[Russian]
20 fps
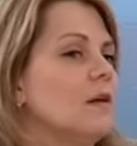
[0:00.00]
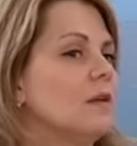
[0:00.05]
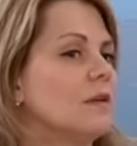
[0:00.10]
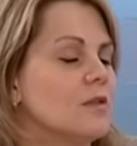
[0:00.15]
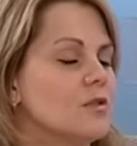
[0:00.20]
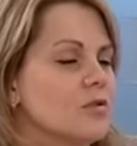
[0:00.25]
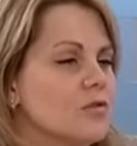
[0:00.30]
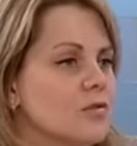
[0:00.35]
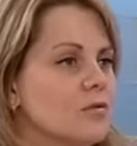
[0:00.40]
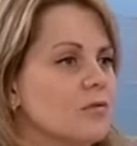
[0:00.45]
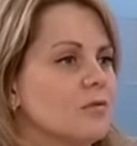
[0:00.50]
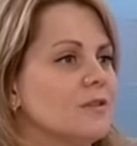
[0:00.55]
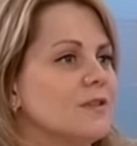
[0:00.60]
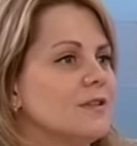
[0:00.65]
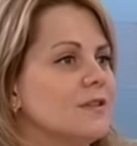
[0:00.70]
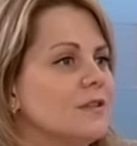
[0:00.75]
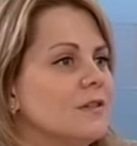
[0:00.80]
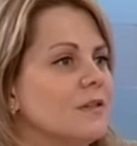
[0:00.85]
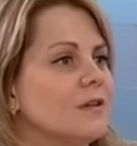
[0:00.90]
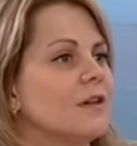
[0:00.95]

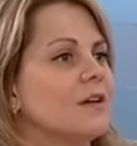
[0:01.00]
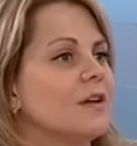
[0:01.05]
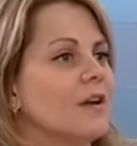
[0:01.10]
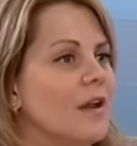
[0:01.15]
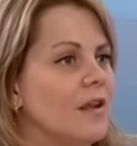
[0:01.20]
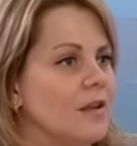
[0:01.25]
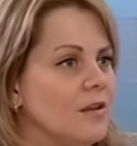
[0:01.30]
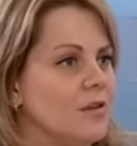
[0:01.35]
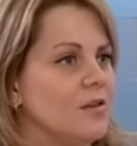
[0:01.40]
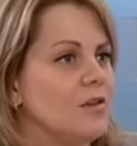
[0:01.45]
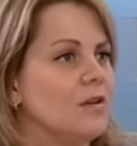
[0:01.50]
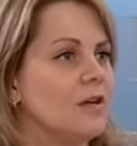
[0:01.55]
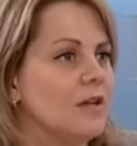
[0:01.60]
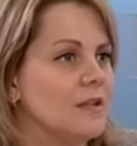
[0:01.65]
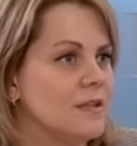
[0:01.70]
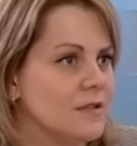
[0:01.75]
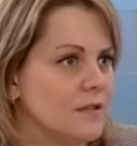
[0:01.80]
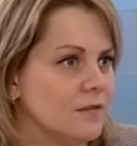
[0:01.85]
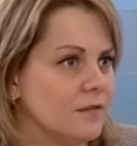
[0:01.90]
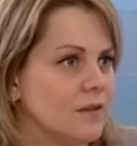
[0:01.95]
отношусь крайне
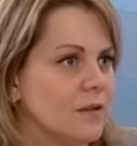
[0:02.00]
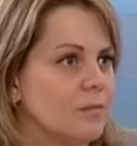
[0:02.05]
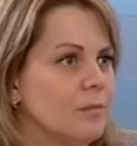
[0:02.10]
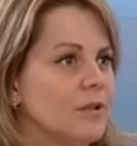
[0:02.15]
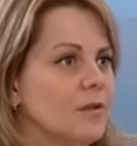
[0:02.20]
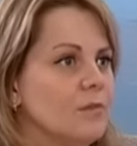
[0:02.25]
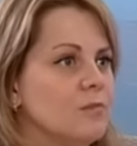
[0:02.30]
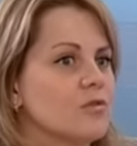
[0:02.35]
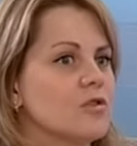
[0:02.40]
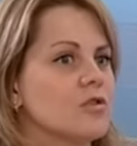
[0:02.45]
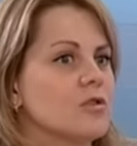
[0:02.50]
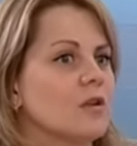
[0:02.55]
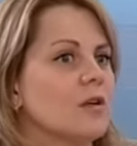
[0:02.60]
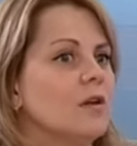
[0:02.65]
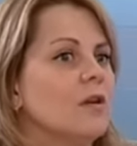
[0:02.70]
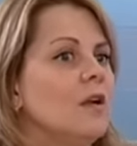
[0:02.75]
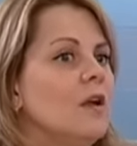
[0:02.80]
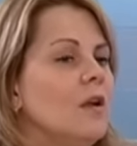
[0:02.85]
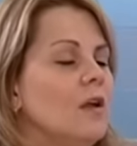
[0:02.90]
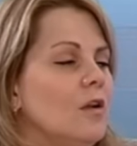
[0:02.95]
негативно, потому что